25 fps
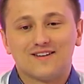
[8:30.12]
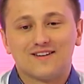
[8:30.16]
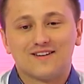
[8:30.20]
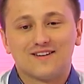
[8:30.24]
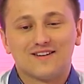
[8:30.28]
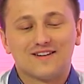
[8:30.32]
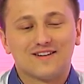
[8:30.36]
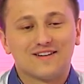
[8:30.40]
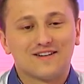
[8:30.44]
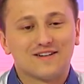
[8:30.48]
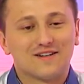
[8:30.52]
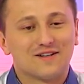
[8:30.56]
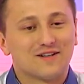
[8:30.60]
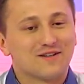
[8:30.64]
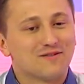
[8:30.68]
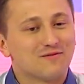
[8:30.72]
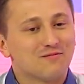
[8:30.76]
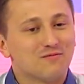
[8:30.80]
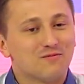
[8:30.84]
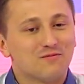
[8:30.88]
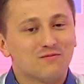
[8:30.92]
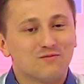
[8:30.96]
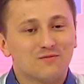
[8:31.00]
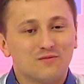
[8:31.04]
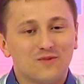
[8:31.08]
А,
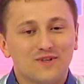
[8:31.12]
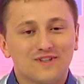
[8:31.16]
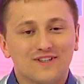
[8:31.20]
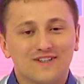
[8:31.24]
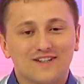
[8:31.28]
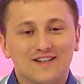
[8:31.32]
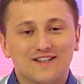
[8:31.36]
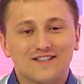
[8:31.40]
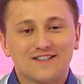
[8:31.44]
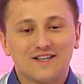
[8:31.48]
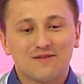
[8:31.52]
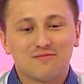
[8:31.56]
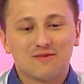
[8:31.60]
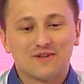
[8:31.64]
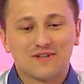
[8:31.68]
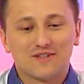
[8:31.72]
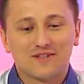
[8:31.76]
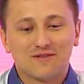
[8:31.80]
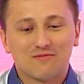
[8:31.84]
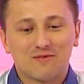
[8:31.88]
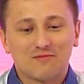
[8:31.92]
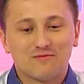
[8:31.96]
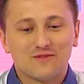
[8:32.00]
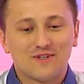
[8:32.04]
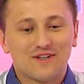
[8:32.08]
медакадемия на
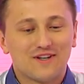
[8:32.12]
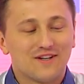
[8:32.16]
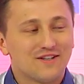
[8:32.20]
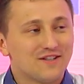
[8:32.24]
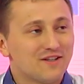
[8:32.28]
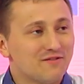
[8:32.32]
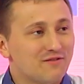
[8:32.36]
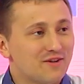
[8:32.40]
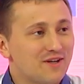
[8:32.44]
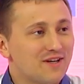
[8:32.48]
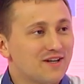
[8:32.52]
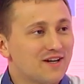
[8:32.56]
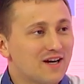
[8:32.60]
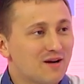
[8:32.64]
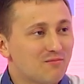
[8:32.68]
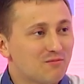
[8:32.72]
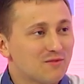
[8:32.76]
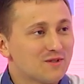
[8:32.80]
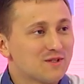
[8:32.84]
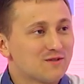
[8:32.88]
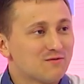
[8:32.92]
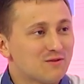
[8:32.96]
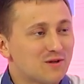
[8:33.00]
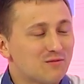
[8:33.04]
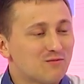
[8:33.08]
самом деле невелика
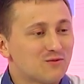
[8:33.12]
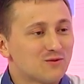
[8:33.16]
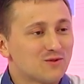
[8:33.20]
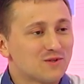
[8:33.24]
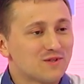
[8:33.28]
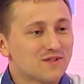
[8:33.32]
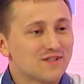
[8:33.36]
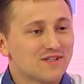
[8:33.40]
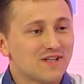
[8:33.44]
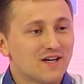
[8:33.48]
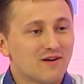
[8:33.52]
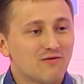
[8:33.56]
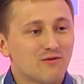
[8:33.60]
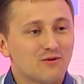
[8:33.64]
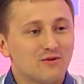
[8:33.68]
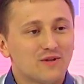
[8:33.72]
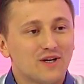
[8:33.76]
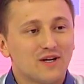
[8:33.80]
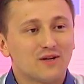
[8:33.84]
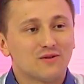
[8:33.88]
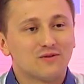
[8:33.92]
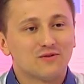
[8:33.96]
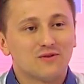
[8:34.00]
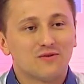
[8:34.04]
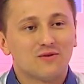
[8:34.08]
по своему составу, угу.
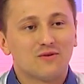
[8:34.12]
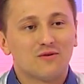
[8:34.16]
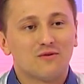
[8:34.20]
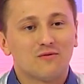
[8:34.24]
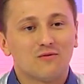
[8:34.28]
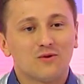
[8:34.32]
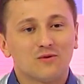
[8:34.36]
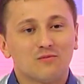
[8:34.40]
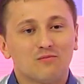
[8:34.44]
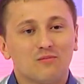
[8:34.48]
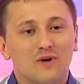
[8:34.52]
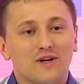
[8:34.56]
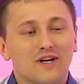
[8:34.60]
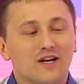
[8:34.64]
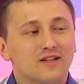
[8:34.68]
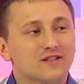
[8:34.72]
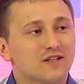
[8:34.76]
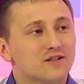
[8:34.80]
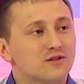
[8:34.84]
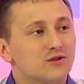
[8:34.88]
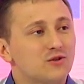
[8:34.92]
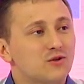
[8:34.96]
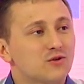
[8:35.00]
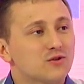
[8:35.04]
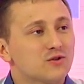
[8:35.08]
да, но вот
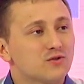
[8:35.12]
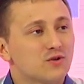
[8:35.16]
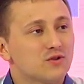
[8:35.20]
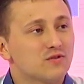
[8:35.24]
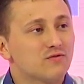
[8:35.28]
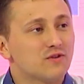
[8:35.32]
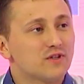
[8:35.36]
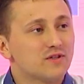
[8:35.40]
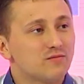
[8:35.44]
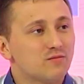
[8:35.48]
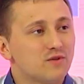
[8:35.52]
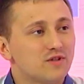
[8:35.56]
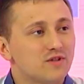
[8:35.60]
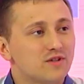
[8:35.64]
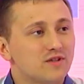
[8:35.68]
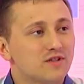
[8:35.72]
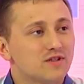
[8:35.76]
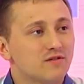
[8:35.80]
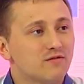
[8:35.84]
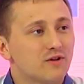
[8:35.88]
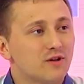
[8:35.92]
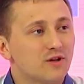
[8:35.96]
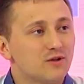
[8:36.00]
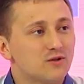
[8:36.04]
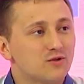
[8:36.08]
порядка
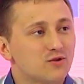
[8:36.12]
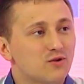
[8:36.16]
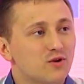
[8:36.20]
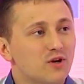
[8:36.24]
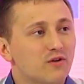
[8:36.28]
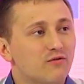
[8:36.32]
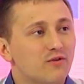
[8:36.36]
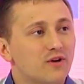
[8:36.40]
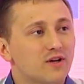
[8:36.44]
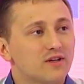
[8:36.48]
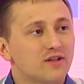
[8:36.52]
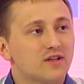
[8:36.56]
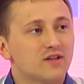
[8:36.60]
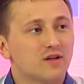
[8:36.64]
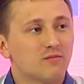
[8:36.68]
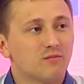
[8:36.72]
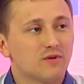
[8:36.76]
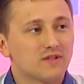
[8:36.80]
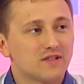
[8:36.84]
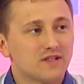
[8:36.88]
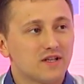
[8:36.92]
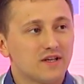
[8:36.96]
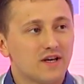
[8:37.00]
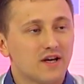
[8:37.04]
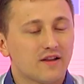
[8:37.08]
380 волонтеров это на
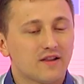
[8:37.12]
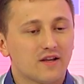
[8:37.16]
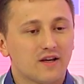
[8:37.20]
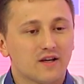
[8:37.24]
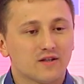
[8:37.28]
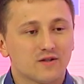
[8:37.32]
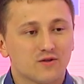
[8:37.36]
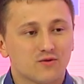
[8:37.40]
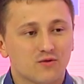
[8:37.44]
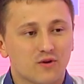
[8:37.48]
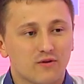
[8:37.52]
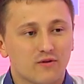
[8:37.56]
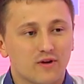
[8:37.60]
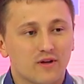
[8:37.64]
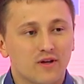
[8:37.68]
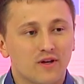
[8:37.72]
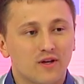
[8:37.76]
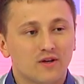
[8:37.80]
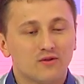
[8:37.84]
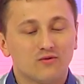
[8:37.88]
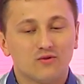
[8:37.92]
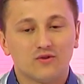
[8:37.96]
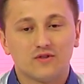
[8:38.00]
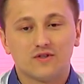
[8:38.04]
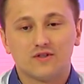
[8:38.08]
постоянной основе.
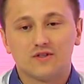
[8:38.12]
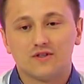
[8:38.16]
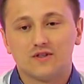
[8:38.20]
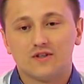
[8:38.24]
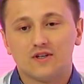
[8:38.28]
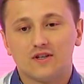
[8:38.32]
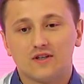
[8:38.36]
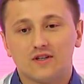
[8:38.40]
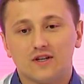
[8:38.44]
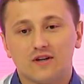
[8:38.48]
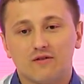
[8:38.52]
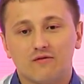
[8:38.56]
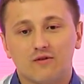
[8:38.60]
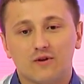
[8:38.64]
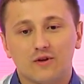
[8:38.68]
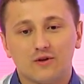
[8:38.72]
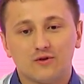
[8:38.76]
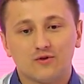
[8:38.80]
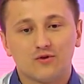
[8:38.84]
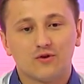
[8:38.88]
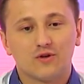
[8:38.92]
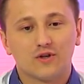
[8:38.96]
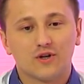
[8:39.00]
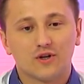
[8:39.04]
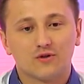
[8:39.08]
То есть это
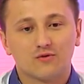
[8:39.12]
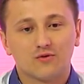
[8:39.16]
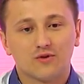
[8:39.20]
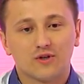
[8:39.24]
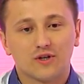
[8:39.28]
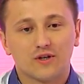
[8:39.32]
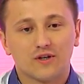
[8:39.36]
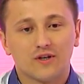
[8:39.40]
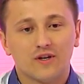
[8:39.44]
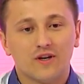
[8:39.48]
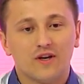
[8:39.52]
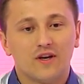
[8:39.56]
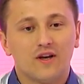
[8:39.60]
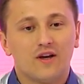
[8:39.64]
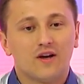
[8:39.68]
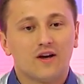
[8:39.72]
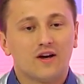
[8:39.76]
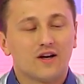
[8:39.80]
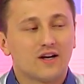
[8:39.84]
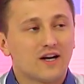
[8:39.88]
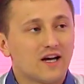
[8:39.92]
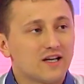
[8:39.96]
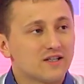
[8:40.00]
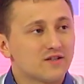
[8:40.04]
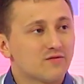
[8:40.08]
волонтер, который
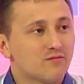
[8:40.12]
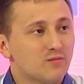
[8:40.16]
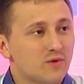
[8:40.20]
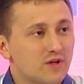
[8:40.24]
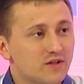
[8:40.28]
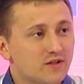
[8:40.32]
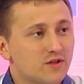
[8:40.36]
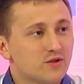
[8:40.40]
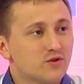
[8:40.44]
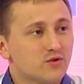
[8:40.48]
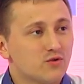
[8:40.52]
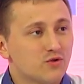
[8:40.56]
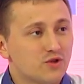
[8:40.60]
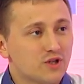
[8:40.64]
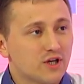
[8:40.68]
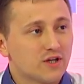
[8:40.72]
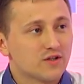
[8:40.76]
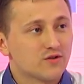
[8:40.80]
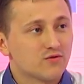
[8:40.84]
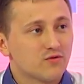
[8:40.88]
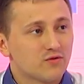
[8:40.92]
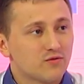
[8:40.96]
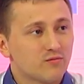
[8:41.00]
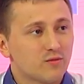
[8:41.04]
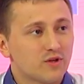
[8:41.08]
раз в месяц
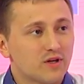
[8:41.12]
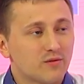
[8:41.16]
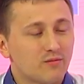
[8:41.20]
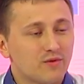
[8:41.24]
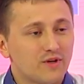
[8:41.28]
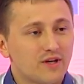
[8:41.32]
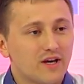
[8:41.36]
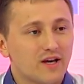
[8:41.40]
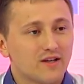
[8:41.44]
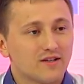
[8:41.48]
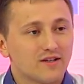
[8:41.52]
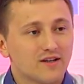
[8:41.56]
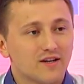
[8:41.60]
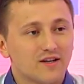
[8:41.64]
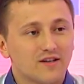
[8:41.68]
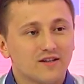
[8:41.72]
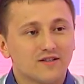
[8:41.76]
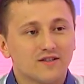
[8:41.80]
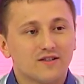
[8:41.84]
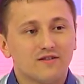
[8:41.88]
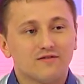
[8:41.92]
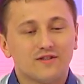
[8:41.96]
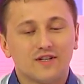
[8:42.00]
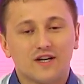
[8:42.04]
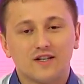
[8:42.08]
участвует в мероприятии. А
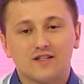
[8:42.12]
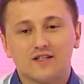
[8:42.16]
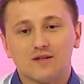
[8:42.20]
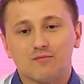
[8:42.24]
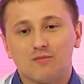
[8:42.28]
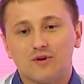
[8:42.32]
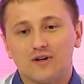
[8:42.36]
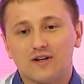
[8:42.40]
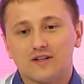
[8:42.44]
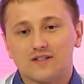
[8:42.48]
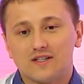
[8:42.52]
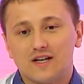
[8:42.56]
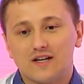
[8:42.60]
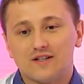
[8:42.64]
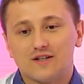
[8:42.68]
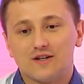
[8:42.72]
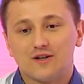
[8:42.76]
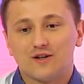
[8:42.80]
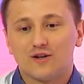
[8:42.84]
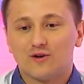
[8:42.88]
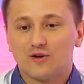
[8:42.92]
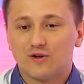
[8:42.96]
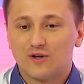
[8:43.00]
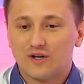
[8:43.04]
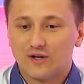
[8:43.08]
если взять за
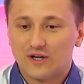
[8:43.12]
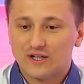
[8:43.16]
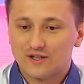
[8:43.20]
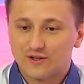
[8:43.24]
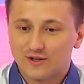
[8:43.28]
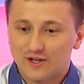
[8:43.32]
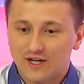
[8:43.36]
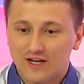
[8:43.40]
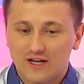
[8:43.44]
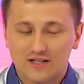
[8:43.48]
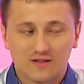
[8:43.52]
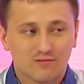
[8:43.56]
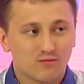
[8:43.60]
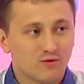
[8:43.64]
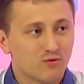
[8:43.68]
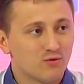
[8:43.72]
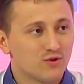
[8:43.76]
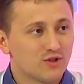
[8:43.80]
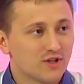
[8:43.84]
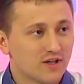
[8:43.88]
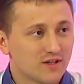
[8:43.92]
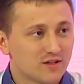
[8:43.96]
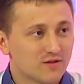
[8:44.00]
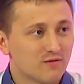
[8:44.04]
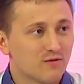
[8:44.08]
показатель, хоть раз бы
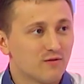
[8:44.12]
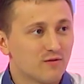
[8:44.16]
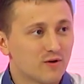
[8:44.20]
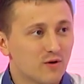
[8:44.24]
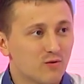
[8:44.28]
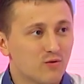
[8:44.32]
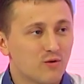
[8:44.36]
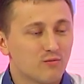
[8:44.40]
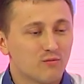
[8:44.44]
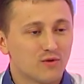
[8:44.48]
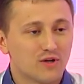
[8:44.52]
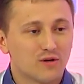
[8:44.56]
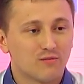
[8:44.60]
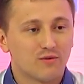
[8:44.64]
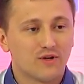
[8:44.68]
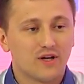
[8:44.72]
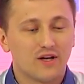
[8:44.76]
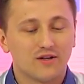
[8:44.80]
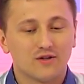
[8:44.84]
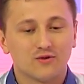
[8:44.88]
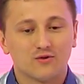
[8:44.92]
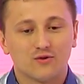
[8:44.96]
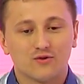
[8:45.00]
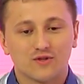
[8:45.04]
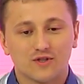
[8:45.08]
участвовал в каком угу.
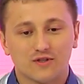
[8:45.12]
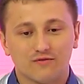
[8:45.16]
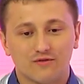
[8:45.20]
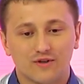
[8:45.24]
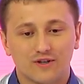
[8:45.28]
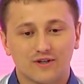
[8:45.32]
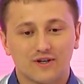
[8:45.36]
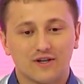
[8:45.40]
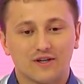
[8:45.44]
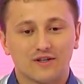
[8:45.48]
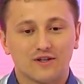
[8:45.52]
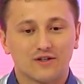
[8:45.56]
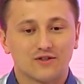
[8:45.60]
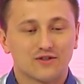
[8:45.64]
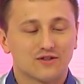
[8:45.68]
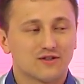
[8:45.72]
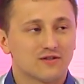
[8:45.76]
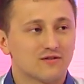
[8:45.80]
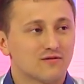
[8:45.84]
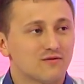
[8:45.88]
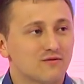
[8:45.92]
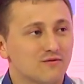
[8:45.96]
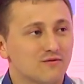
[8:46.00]
мероприятии, то цифра, конечно,